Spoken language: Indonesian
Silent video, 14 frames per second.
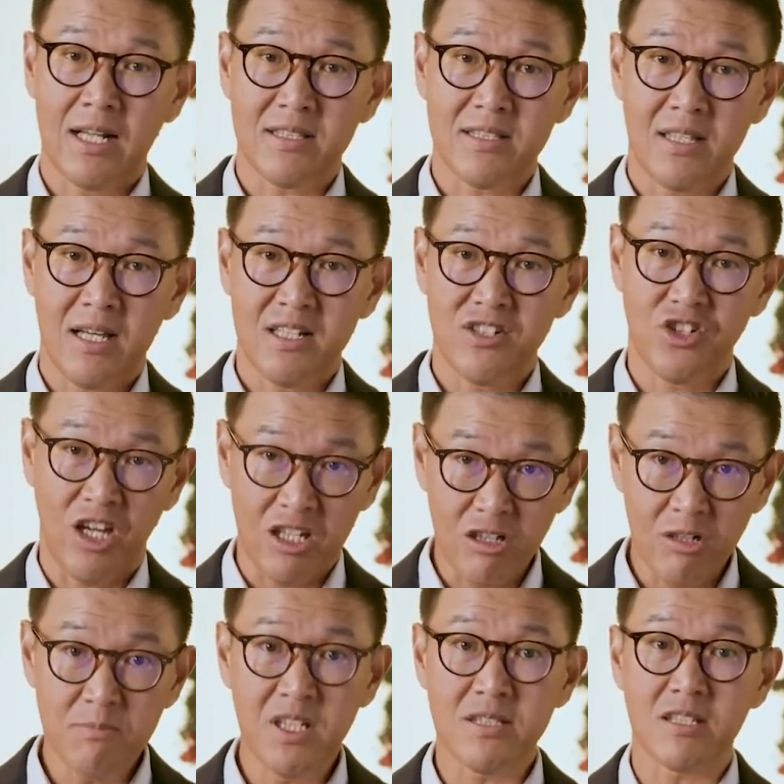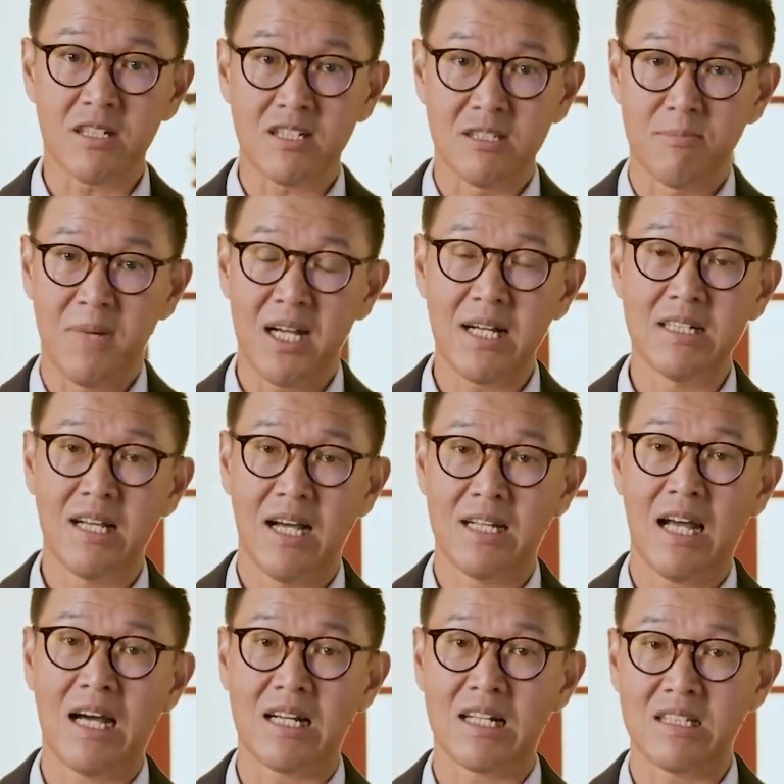kata shalom diterjemahkan
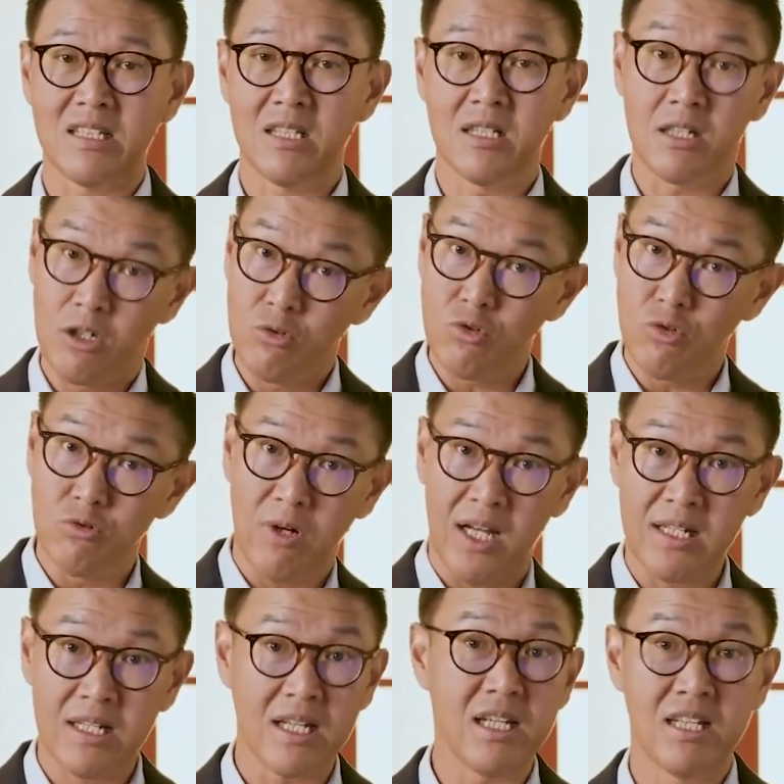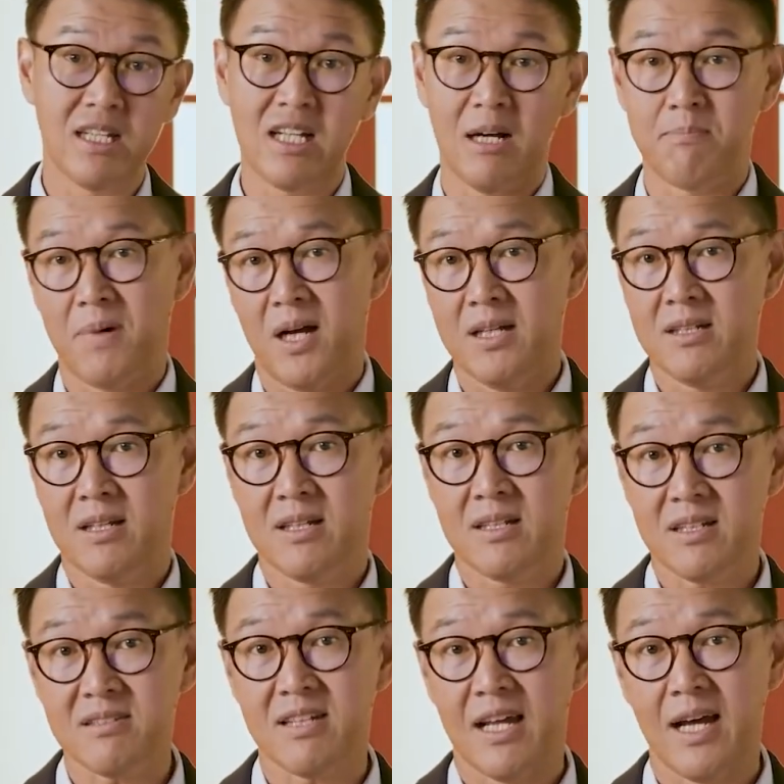dengan arti keutuhan, kelengkapan,
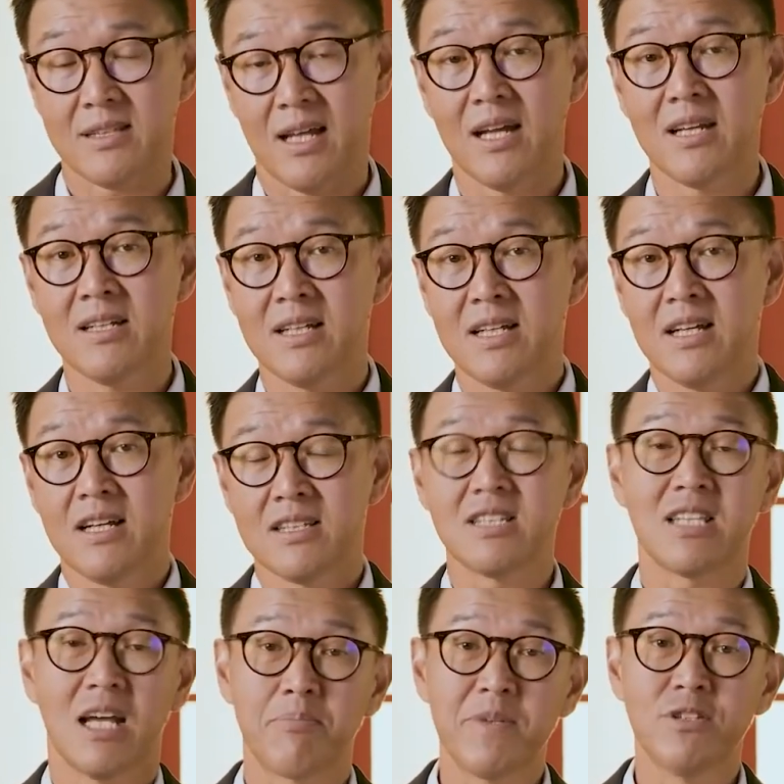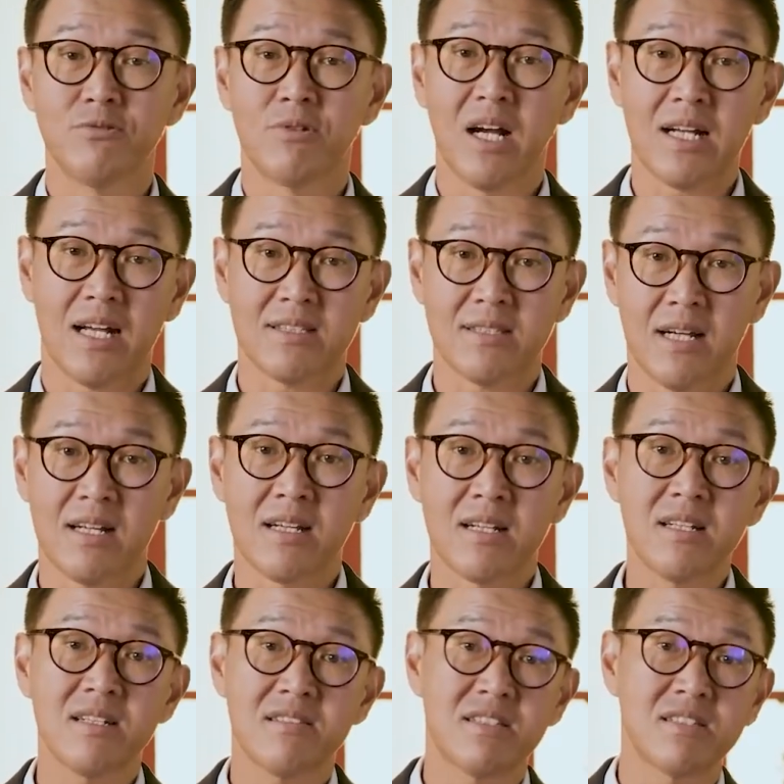kesehatan, tetapi juga
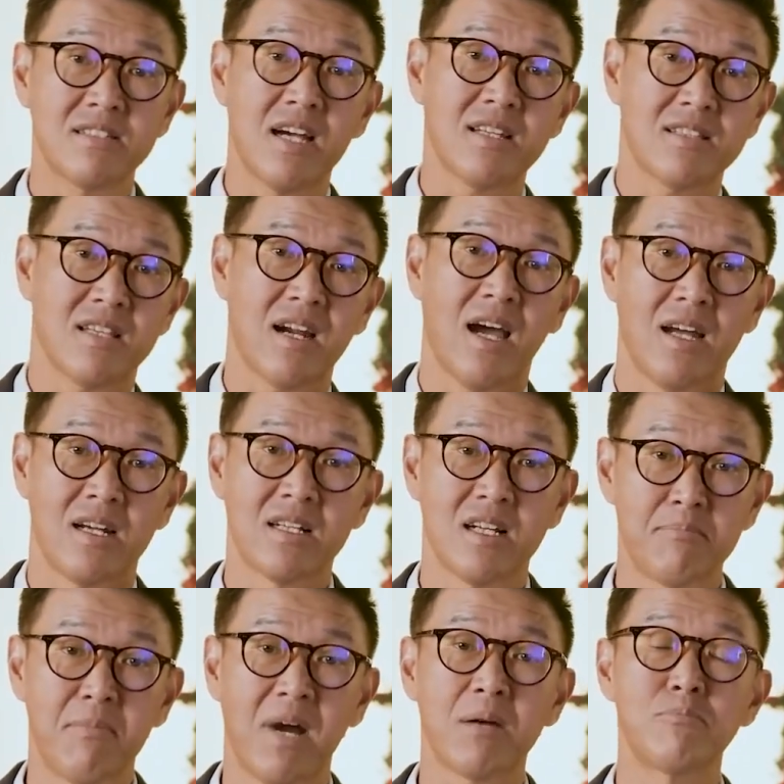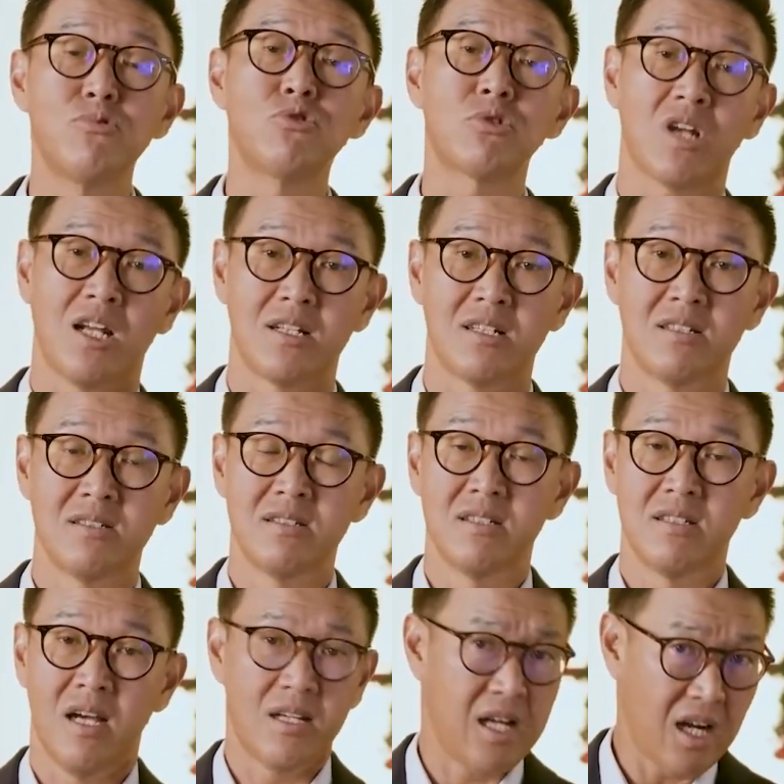kata kesejahteraan, kemakmuran,
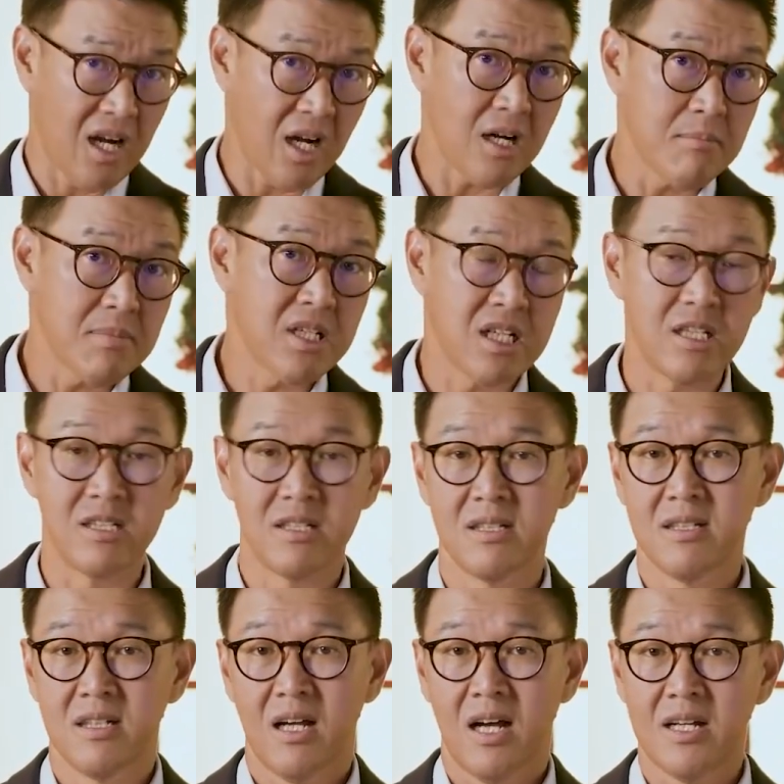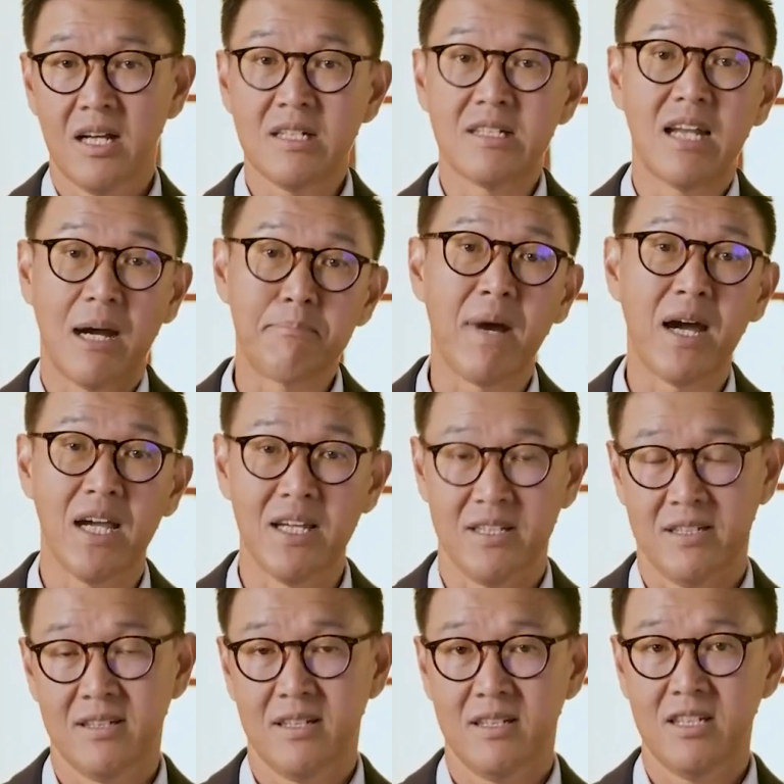ada harmony, ada
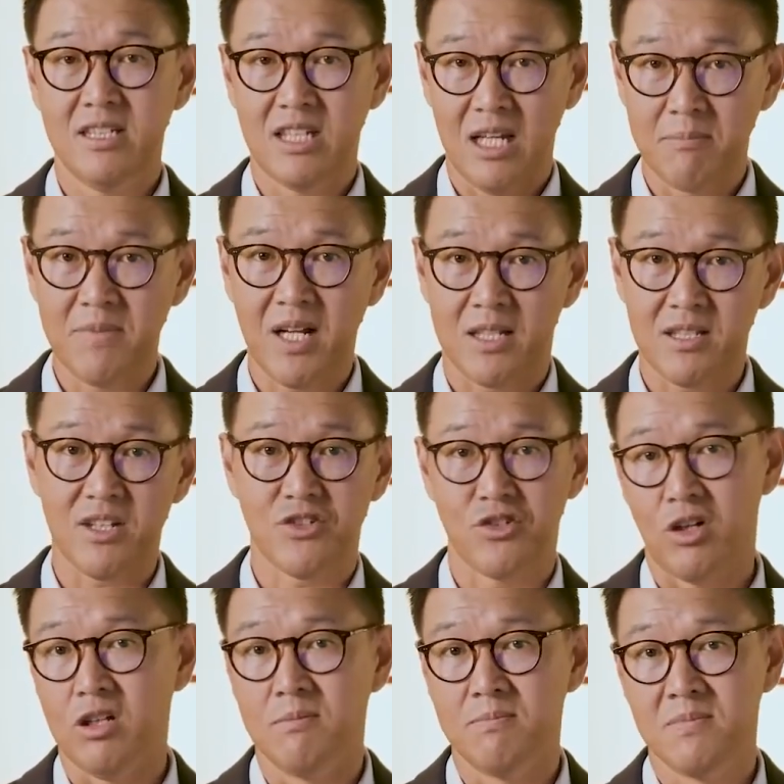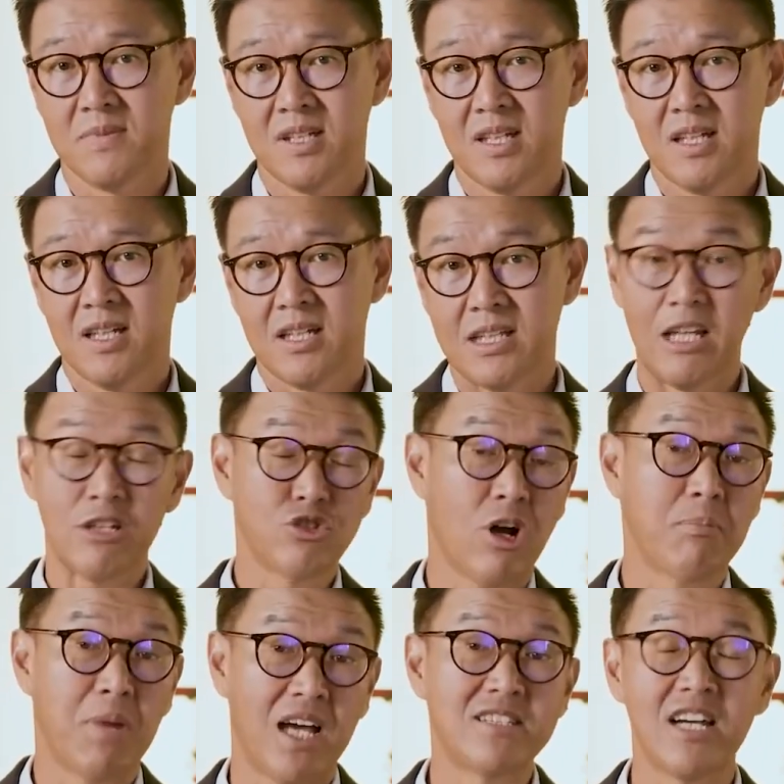damai di dalam kata shalom. Kita
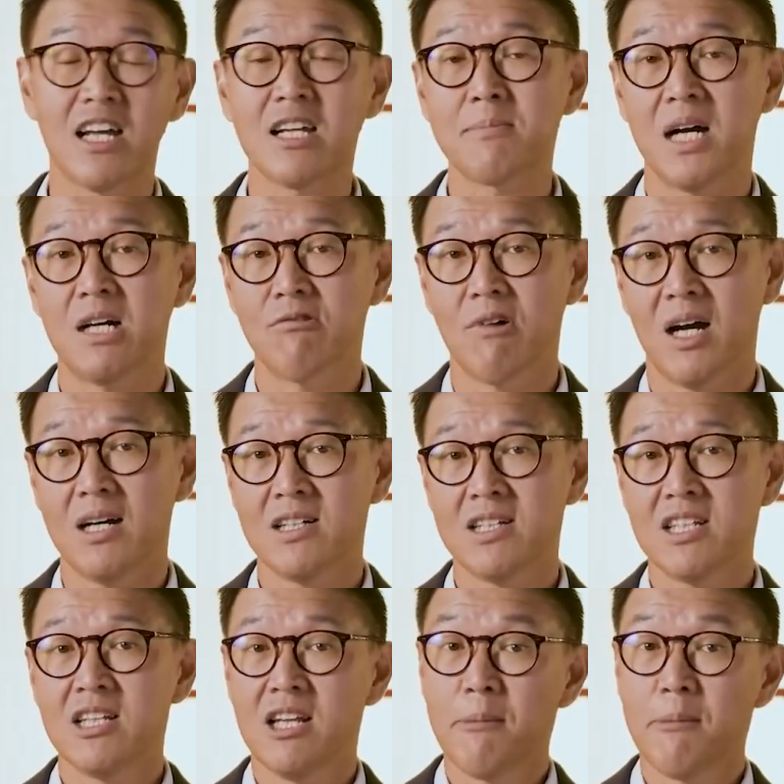juga belajar bahwa